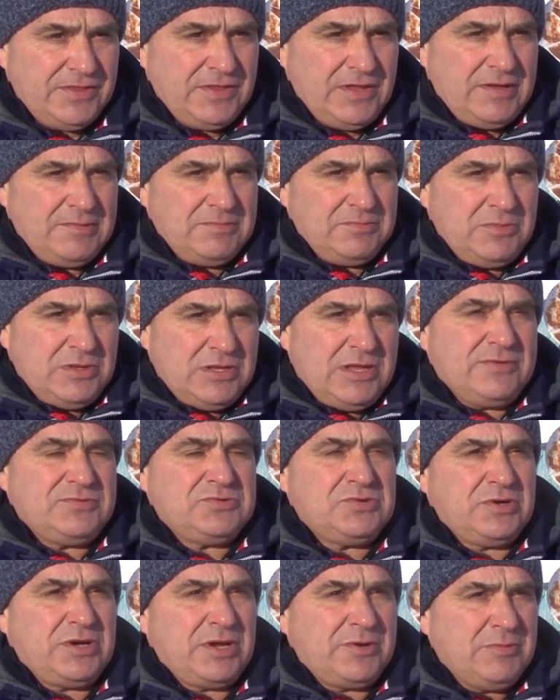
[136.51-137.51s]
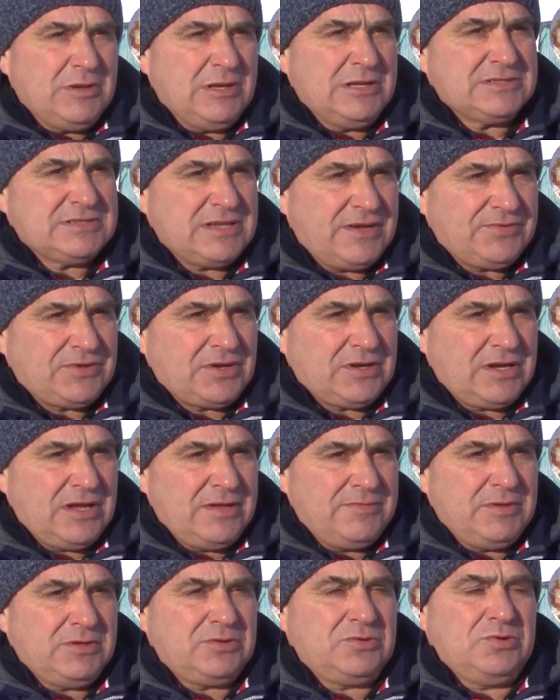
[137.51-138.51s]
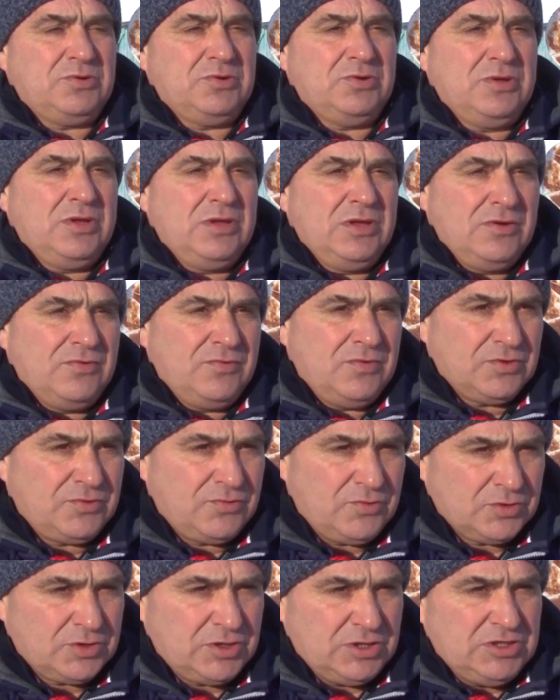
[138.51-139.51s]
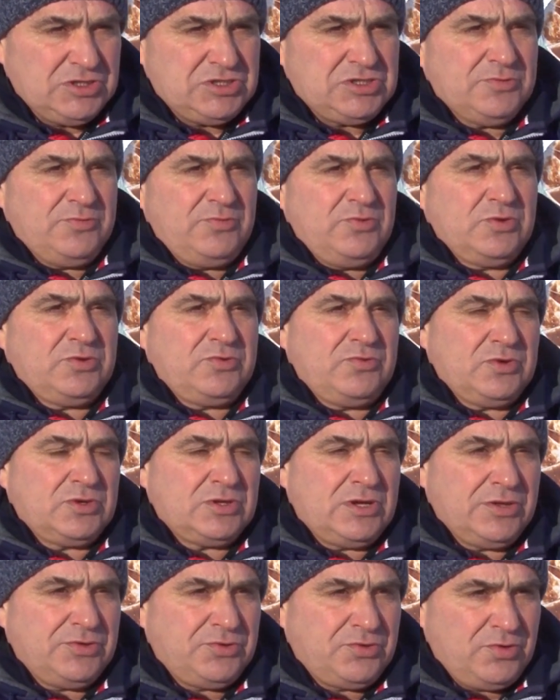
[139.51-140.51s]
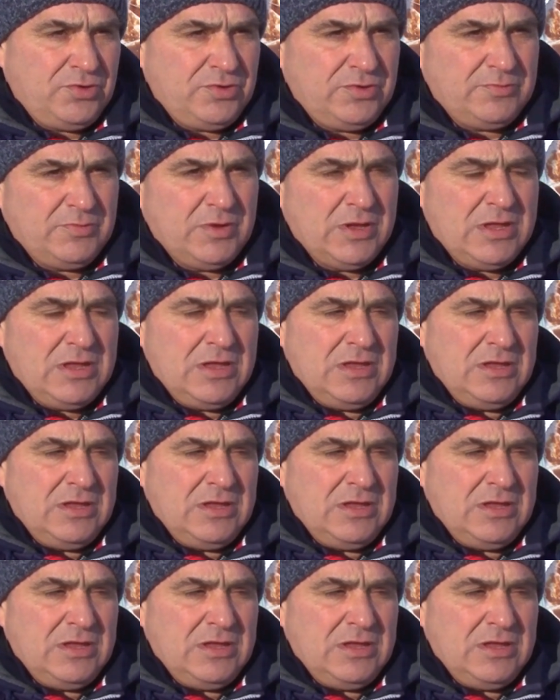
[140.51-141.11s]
Нам, меня все кормили завтраками, то вот-вот ищем, вот-вот готовим,